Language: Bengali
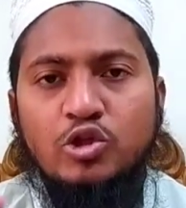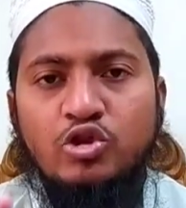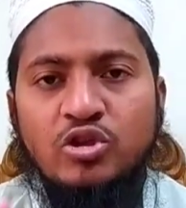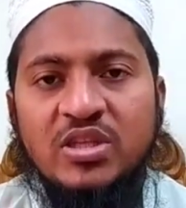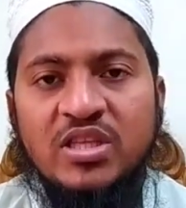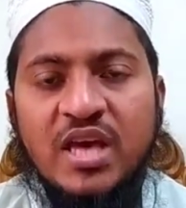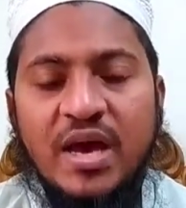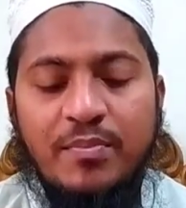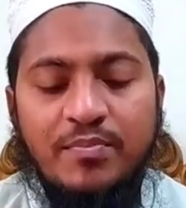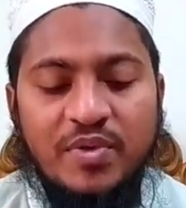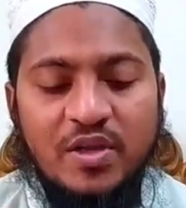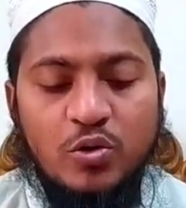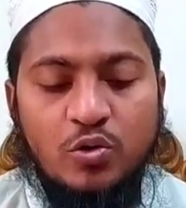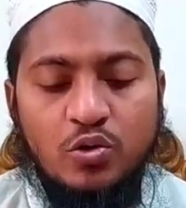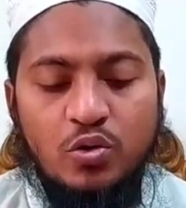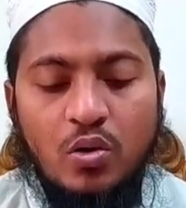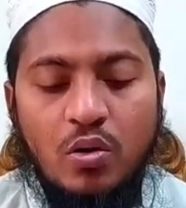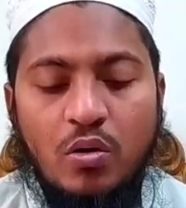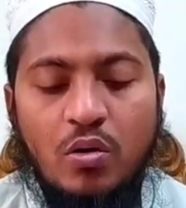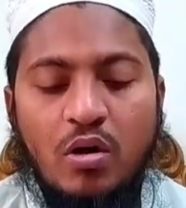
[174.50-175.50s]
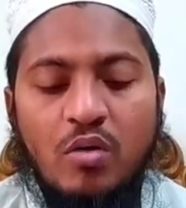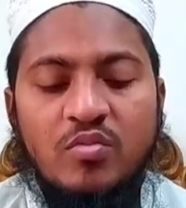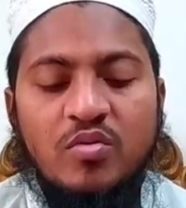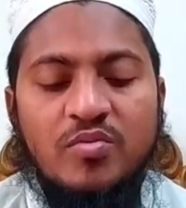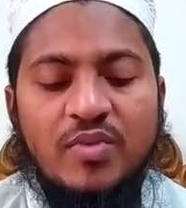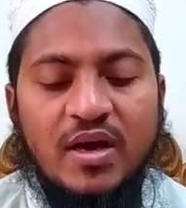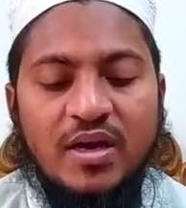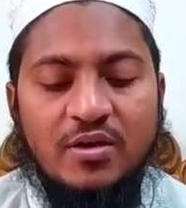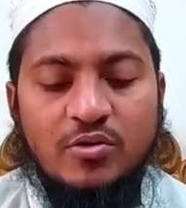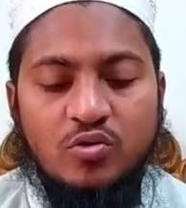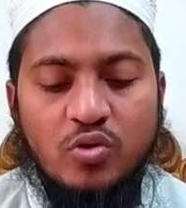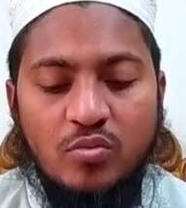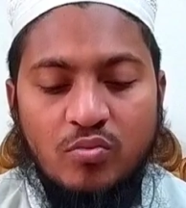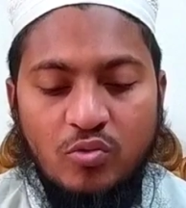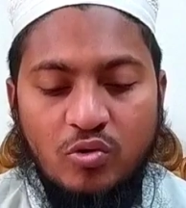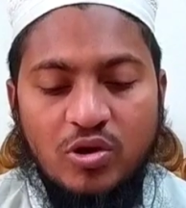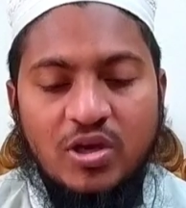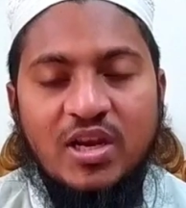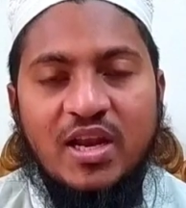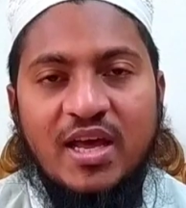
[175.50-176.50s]
যদি আপনি কোনো অবিবাহিত
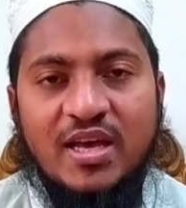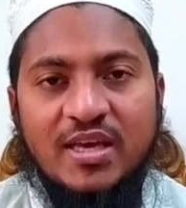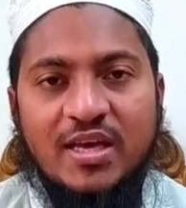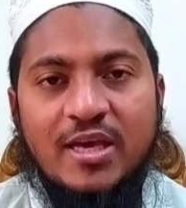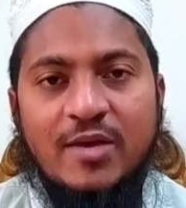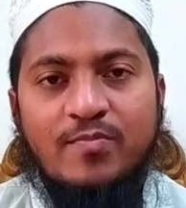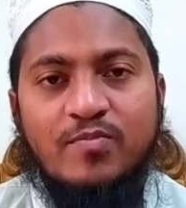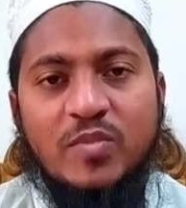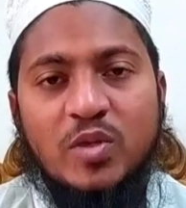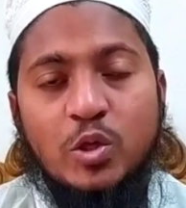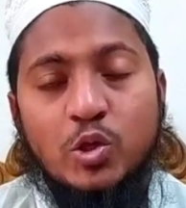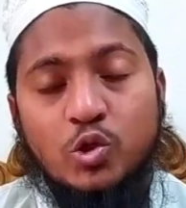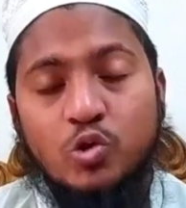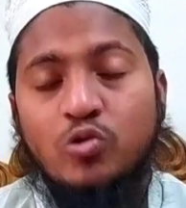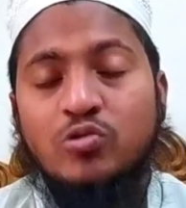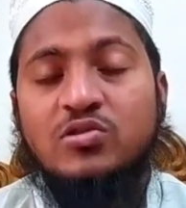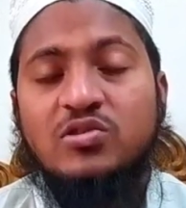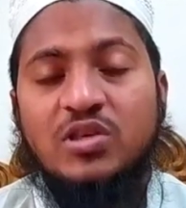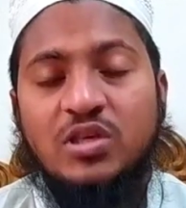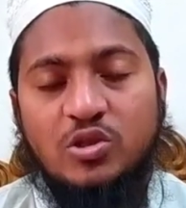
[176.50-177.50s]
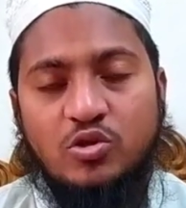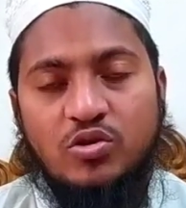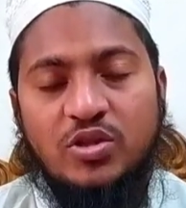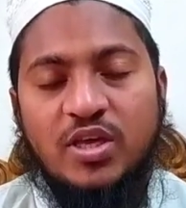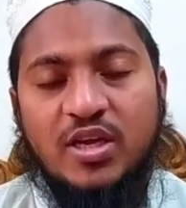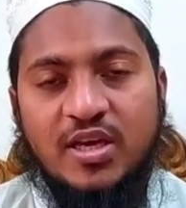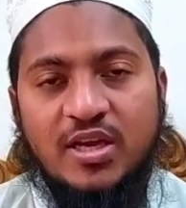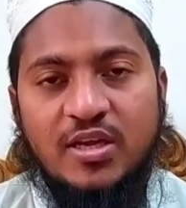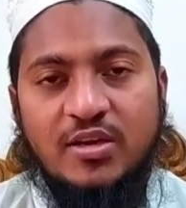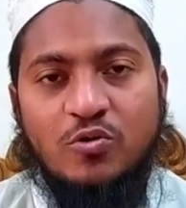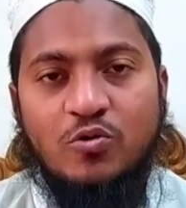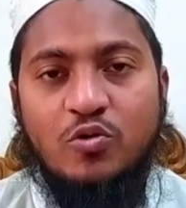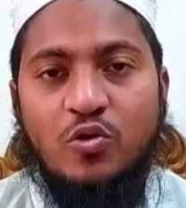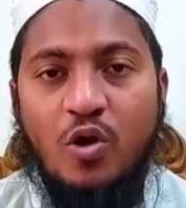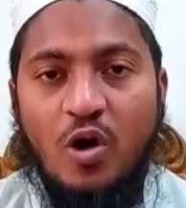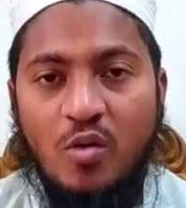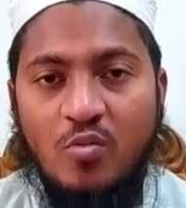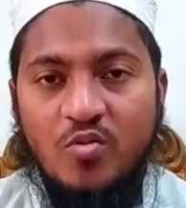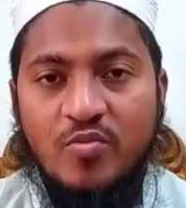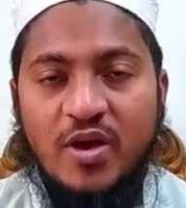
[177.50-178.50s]
মহিলাকে সজ্জিত দেখেন কোনো
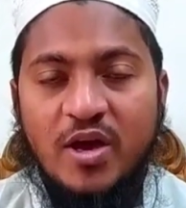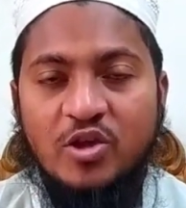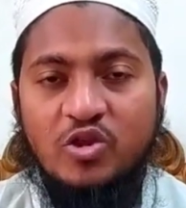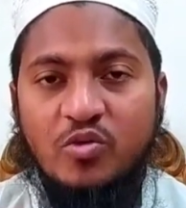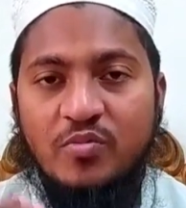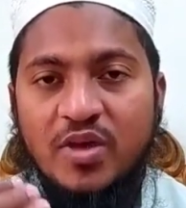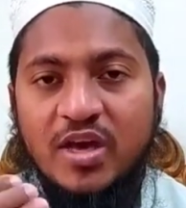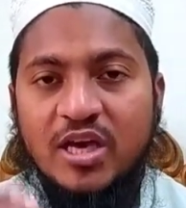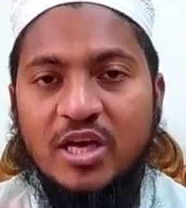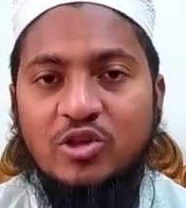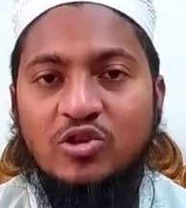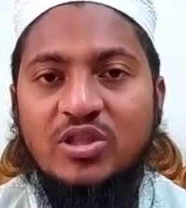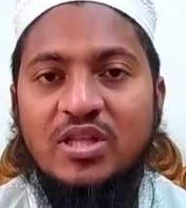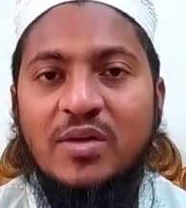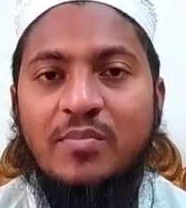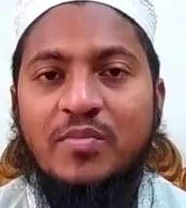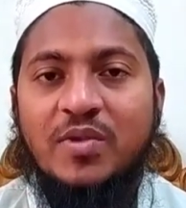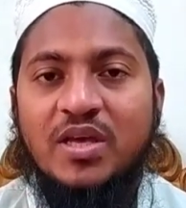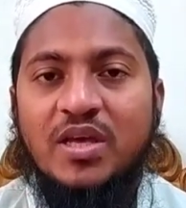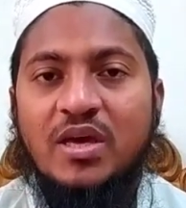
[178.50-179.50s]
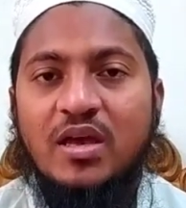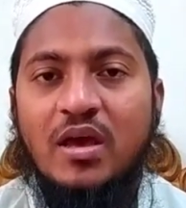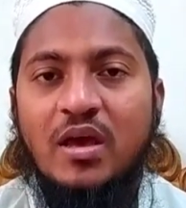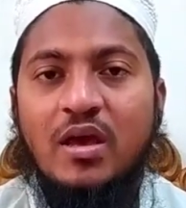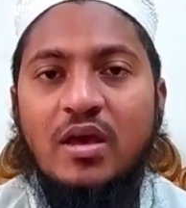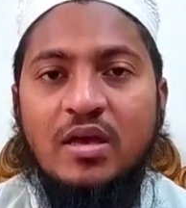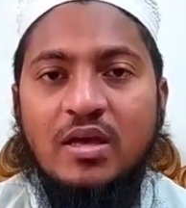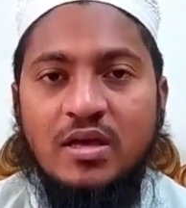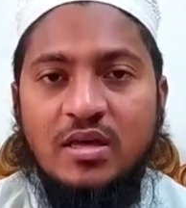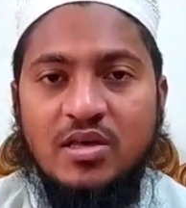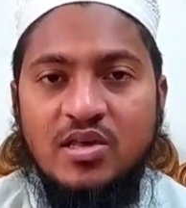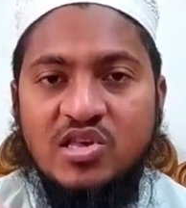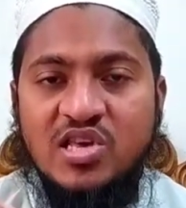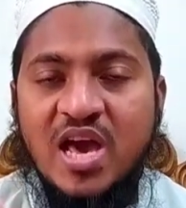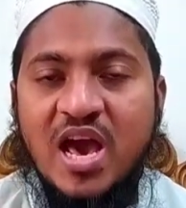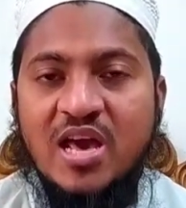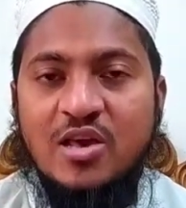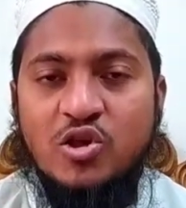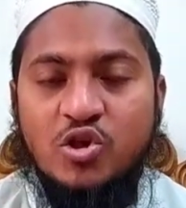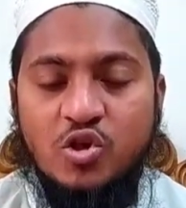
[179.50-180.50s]
অবিবাহিত মেয়েকে যদি আপনি
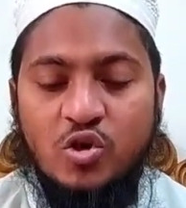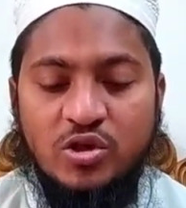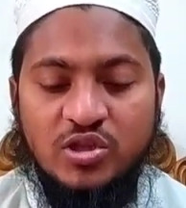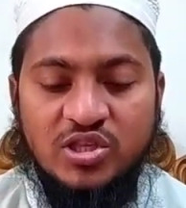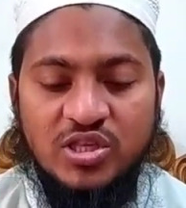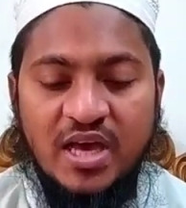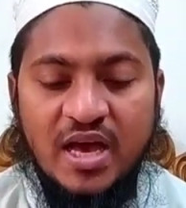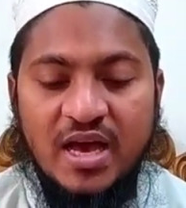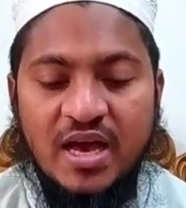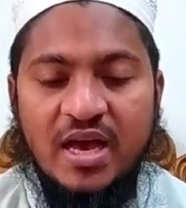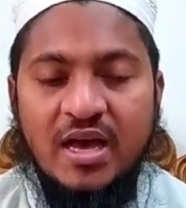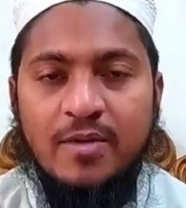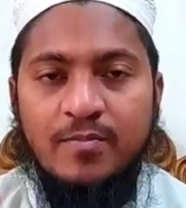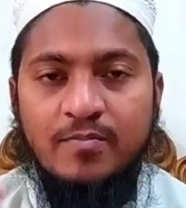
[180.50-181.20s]
সাজসজ্জা